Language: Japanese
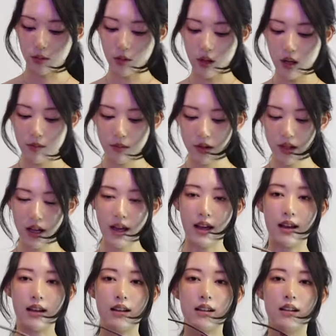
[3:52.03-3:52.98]
これも
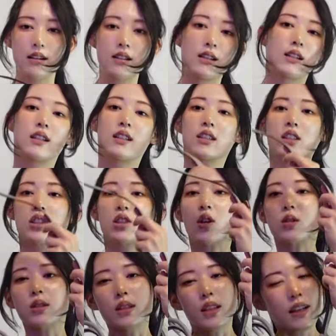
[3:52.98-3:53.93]
ね
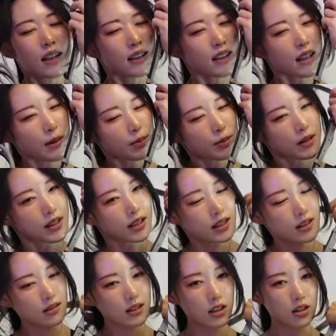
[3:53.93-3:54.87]
ショルダータイプにで
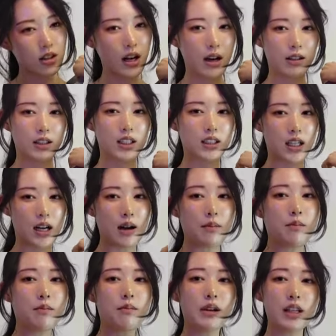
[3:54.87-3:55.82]
てるんですけど私あん
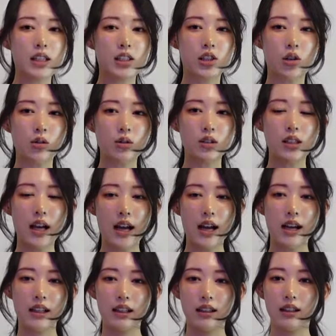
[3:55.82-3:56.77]
まりショル
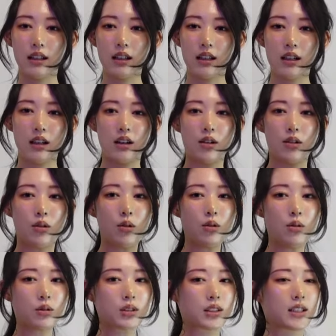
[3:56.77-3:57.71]
ダー
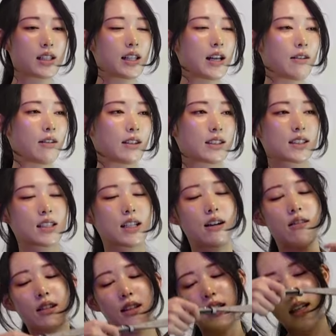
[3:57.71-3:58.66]
方式では使
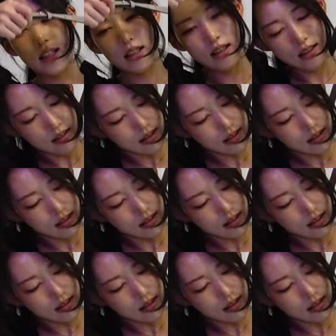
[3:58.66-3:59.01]
わない